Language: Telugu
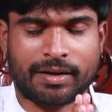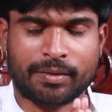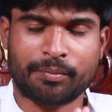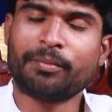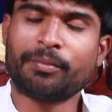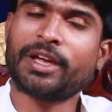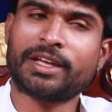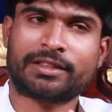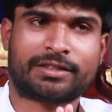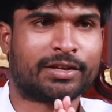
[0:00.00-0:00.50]

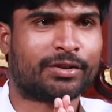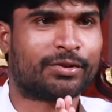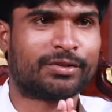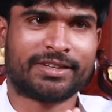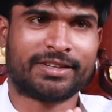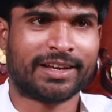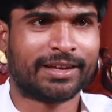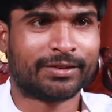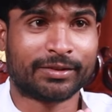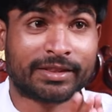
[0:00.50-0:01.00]
అంబేద్కర్
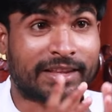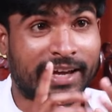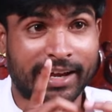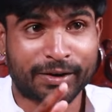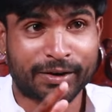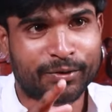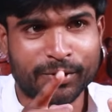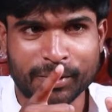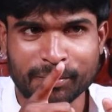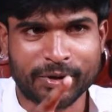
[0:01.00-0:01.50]
జయంతి
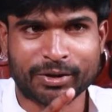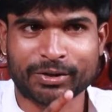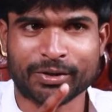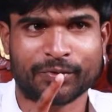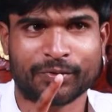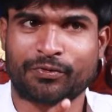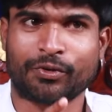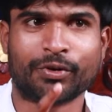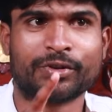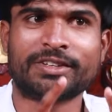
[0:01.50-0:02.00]
దానికి కూడా మీకు
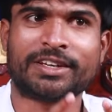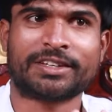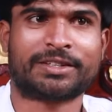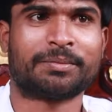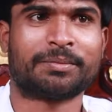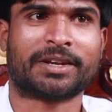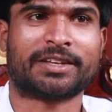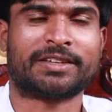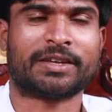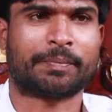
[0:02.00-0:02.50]
ఫోన్
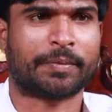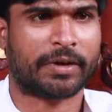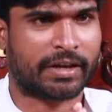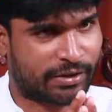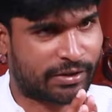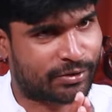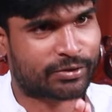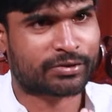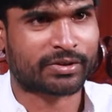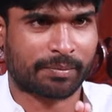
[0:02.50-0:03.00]
చేసి మరి చెప్పా
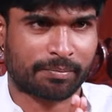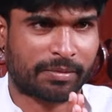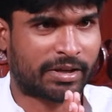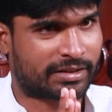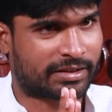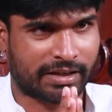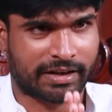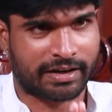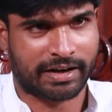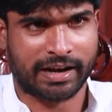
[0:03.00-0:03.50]
ఈరోజు
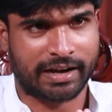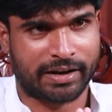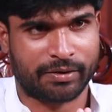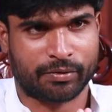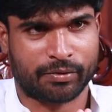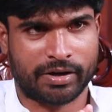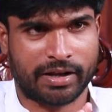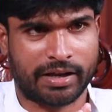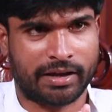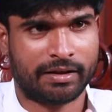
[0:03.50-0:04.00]
అంబేద్కర్ ర్యాలీ
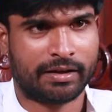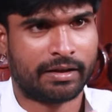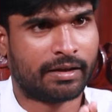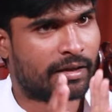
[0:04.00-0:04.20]
ఉండే